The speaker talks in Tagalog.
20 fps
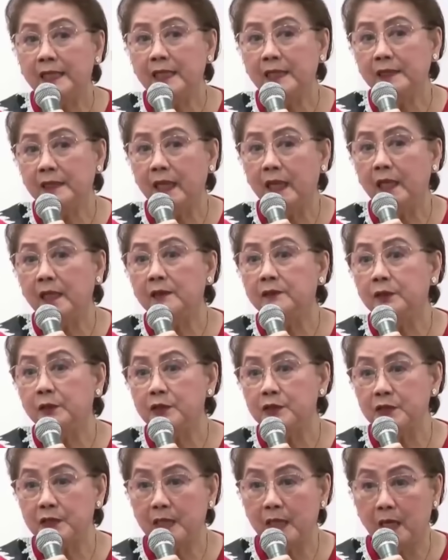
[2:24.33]
I think the
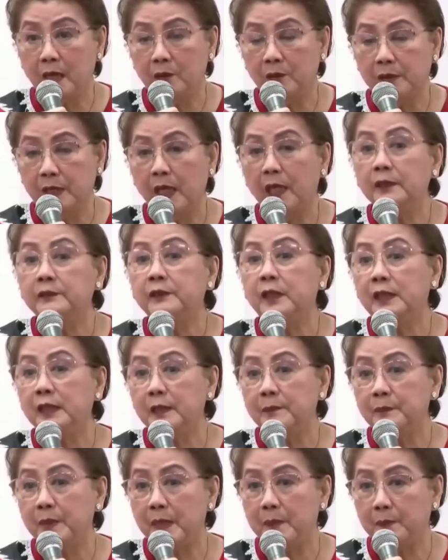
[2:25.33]
elders now, the
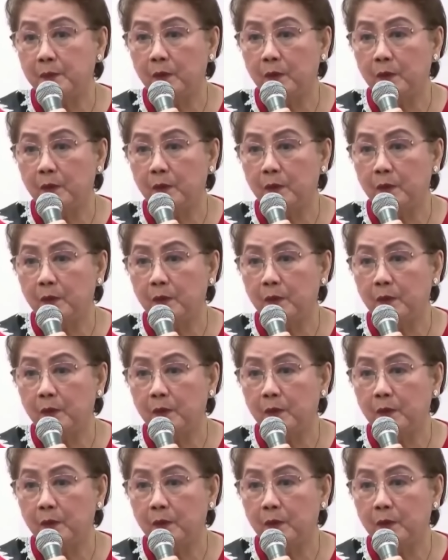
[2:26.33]
elderly